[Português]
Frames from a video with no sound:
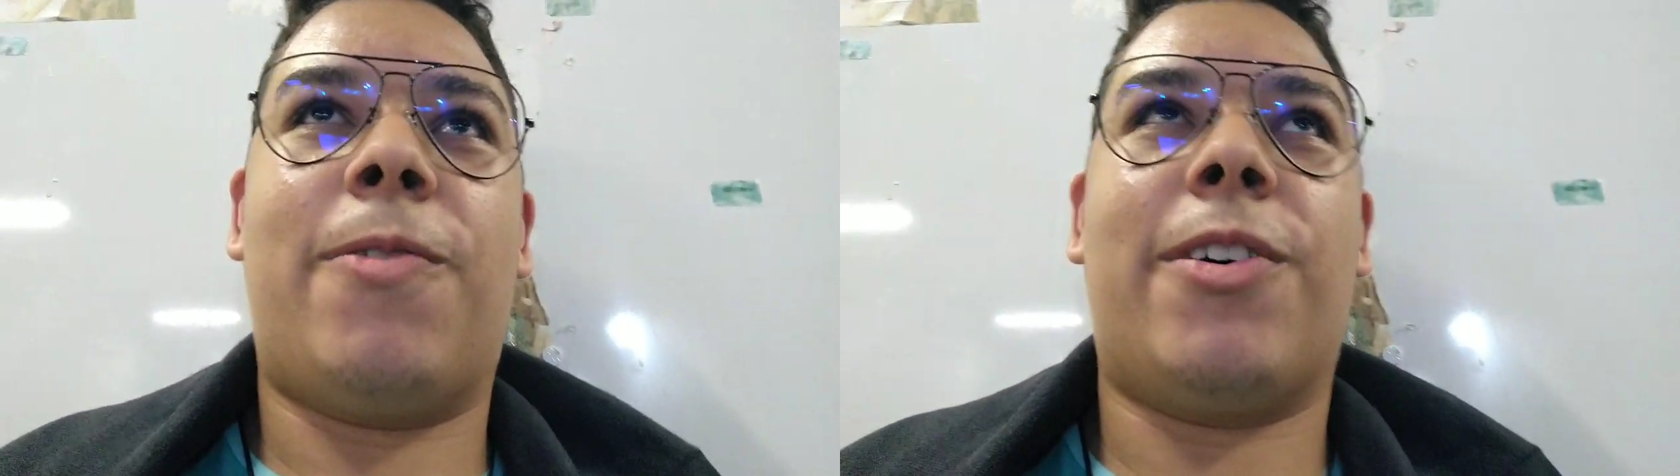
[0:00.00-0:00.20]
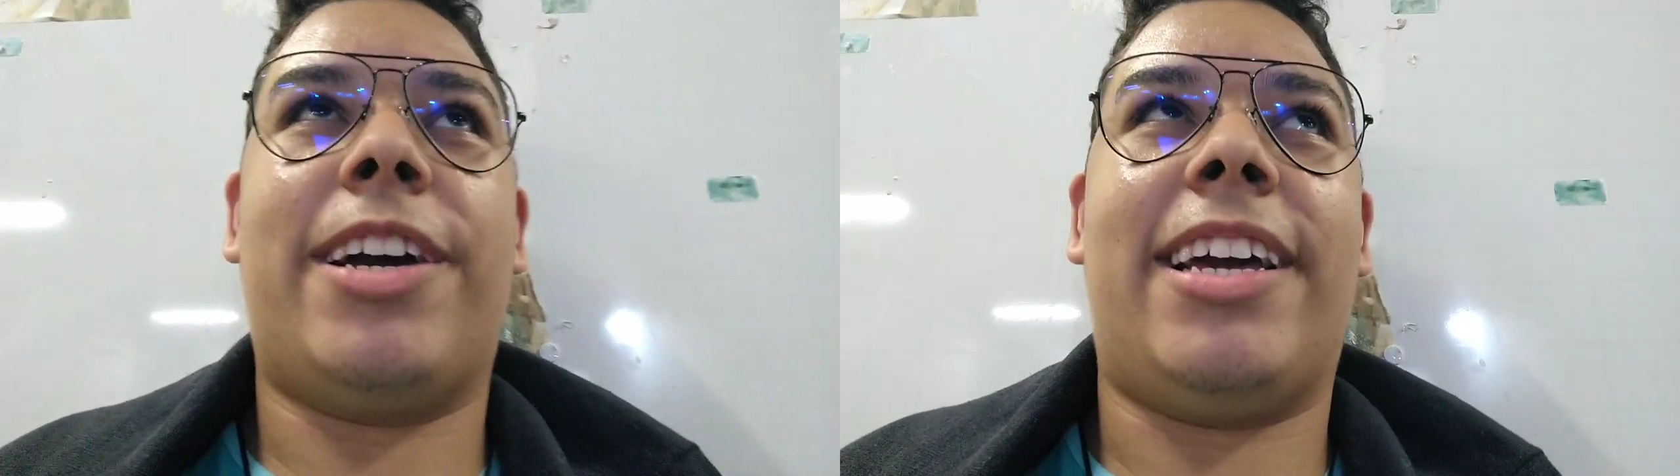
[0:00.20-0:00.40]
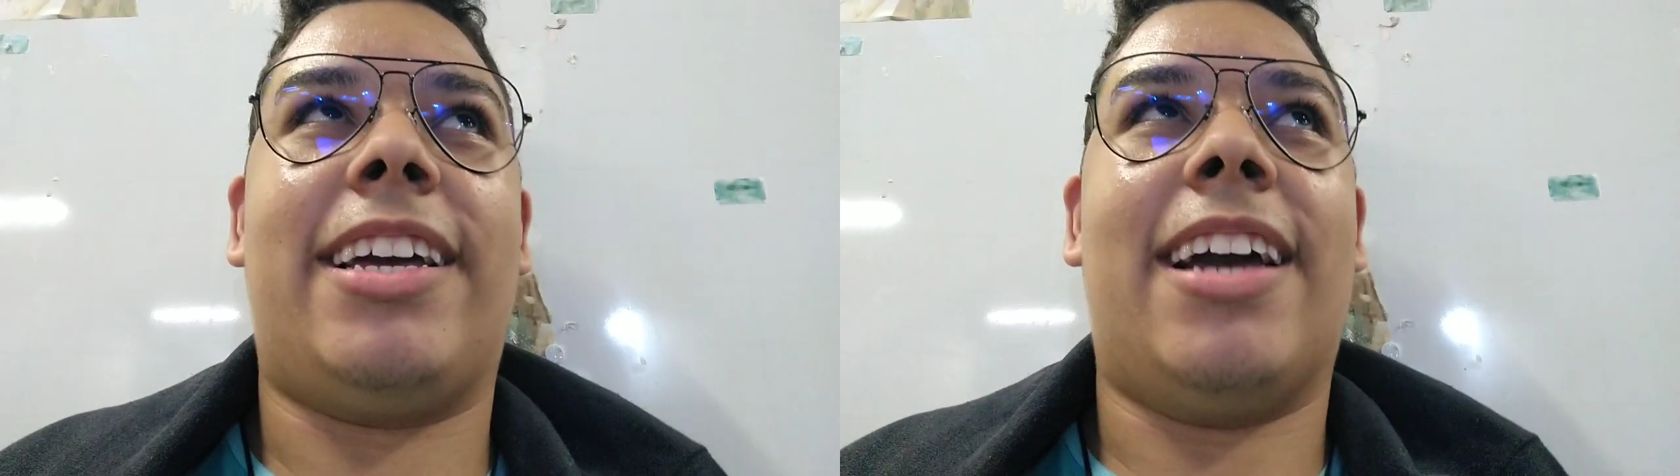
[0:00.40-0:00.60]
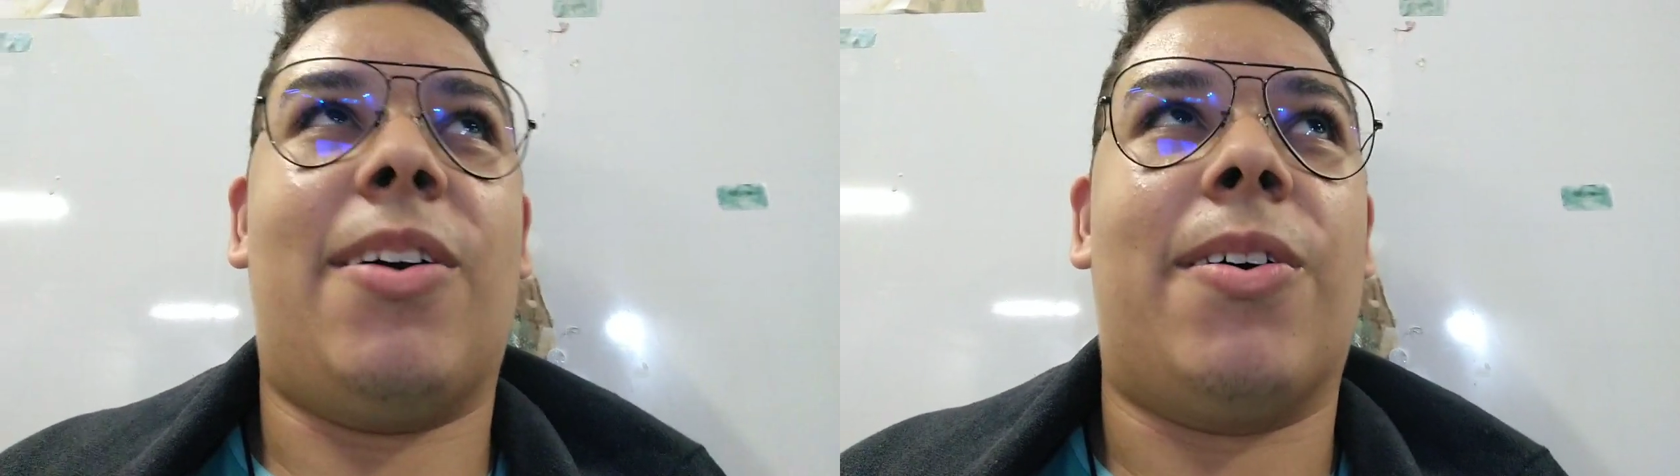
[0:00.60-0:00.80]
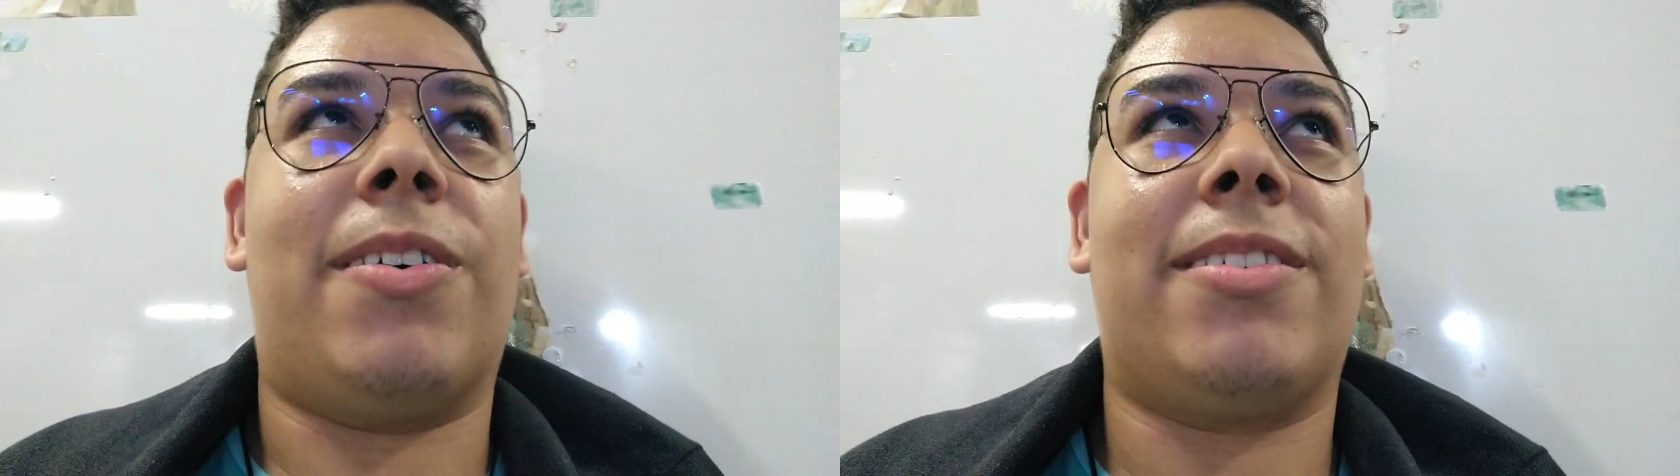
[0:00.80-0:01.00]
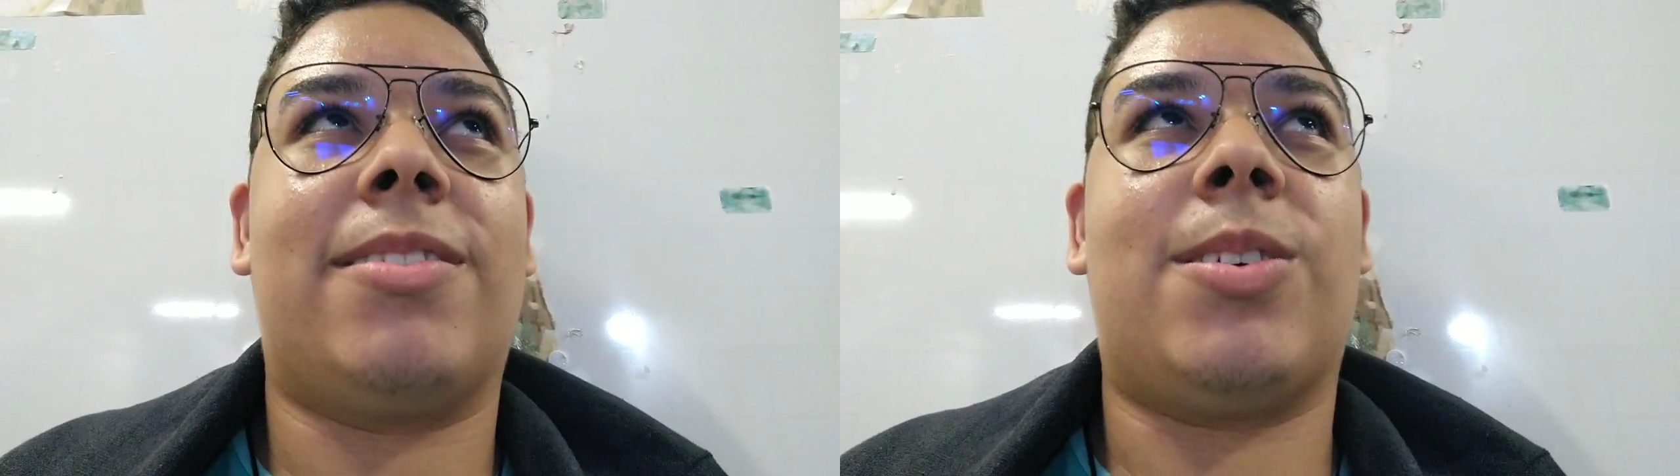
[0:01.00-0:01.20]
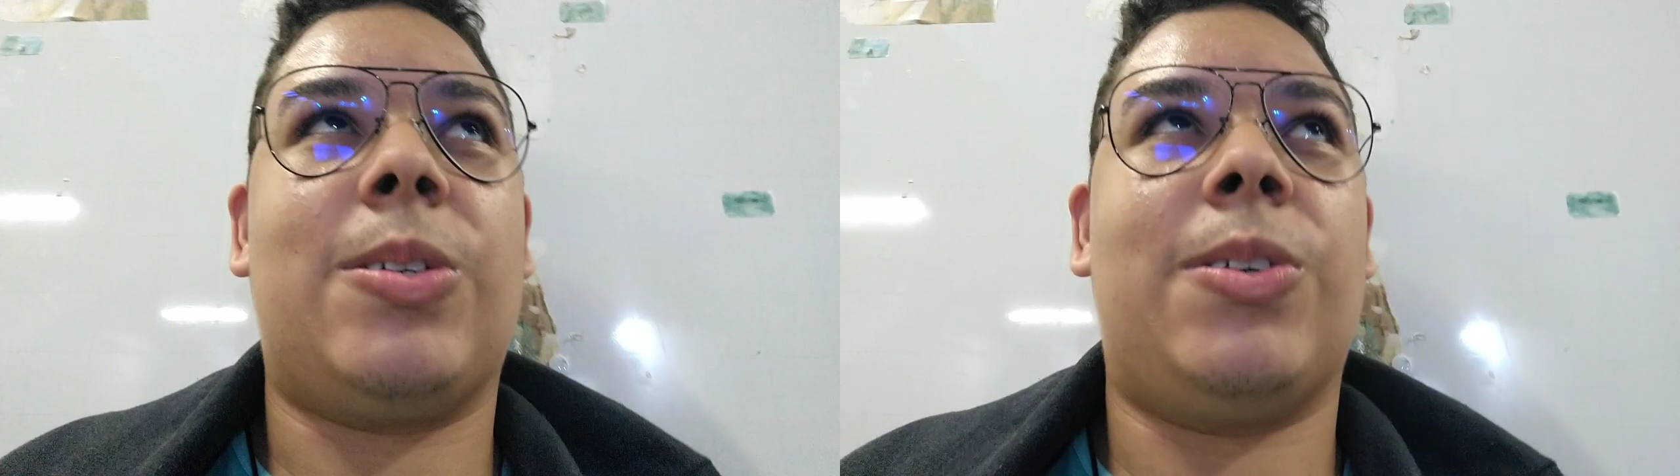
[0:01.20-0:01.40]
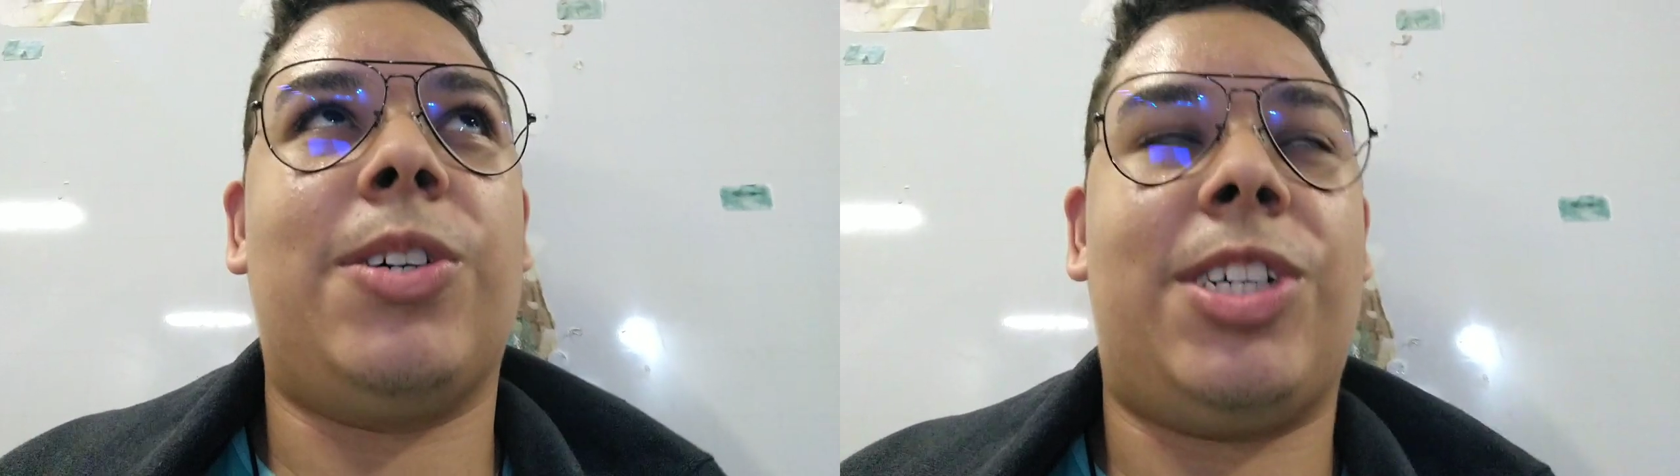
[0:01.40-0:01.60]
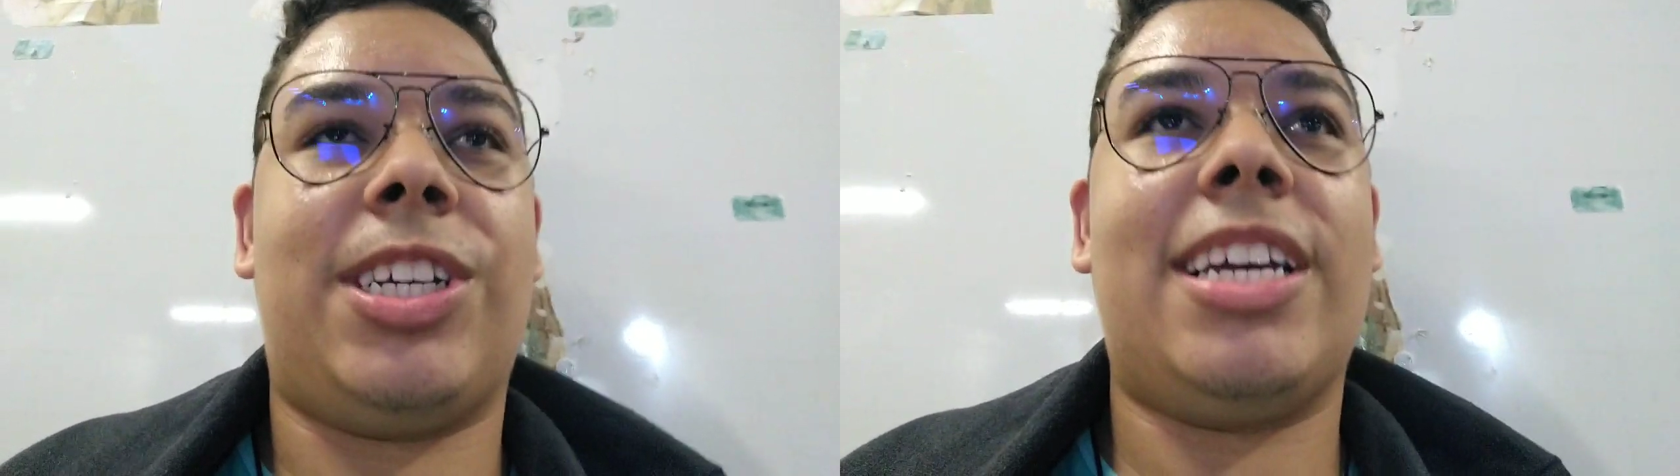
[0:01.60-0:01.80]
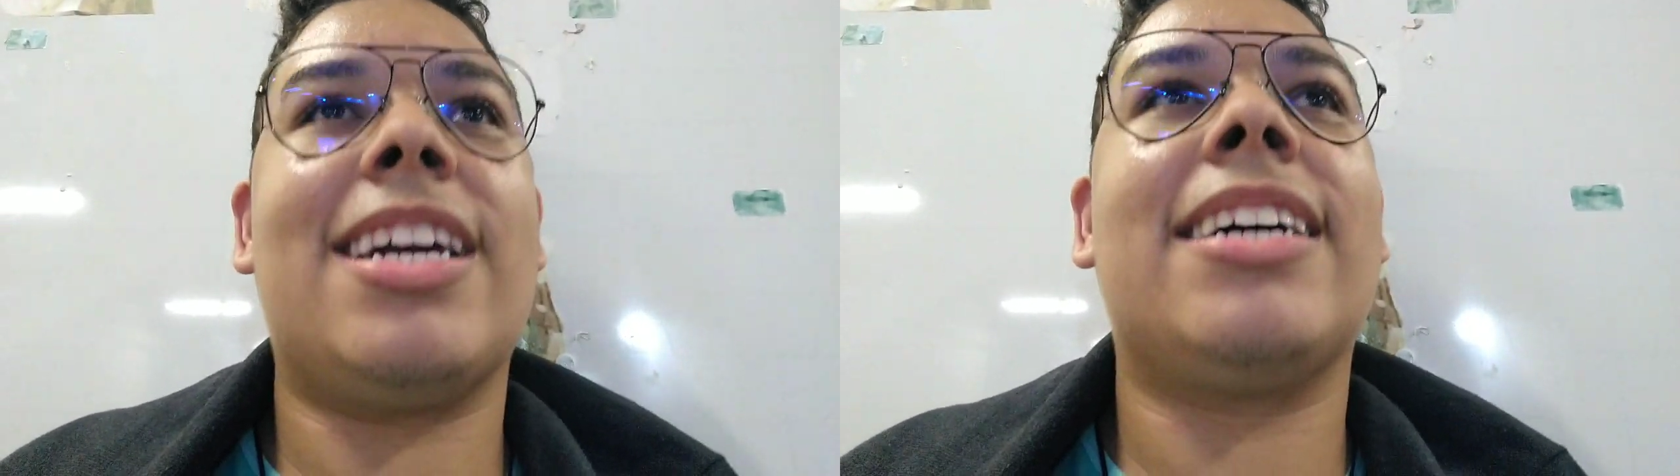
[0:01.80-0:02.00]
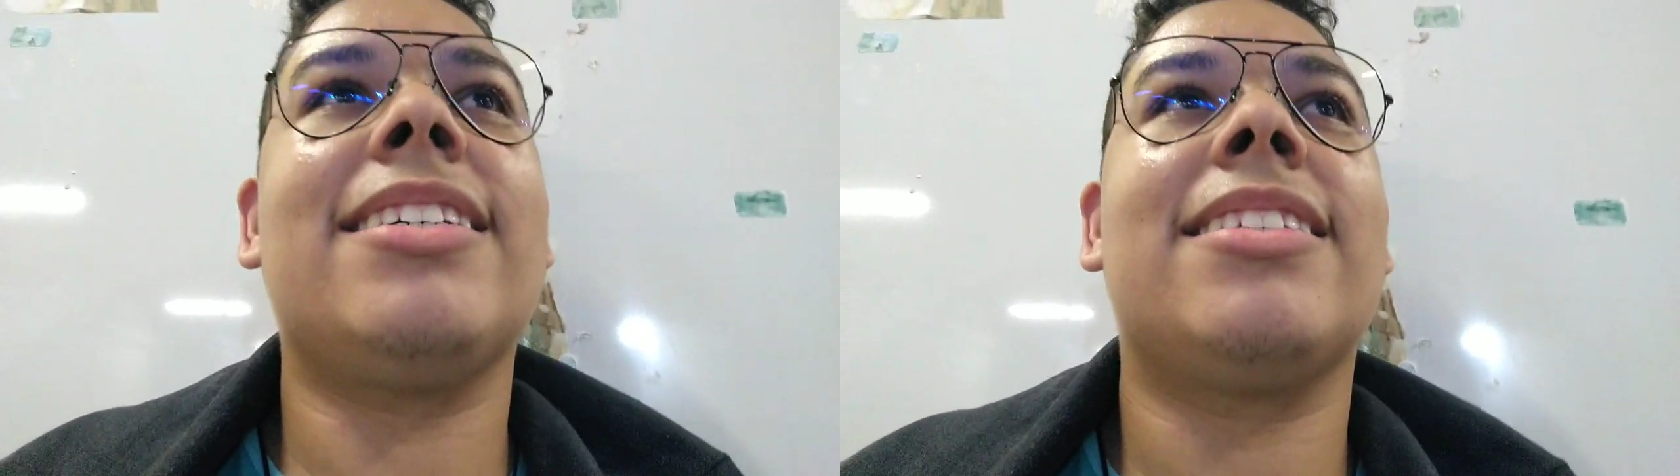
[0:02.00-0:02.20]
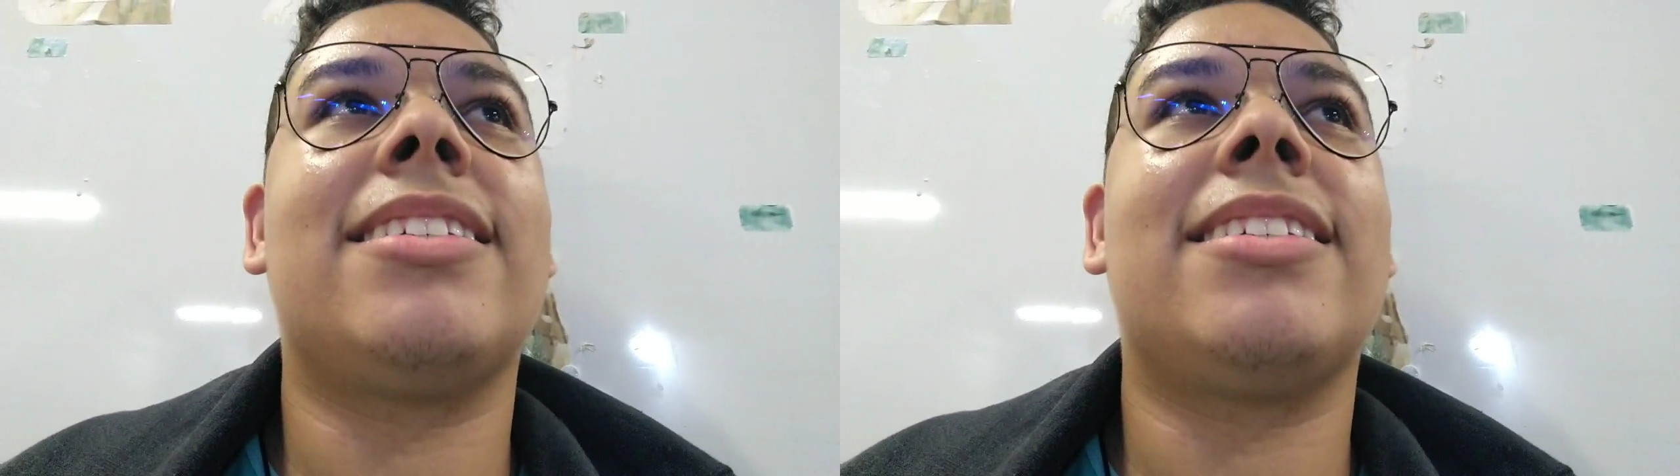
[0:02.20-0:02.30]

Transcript: Foi, ó, sociologia,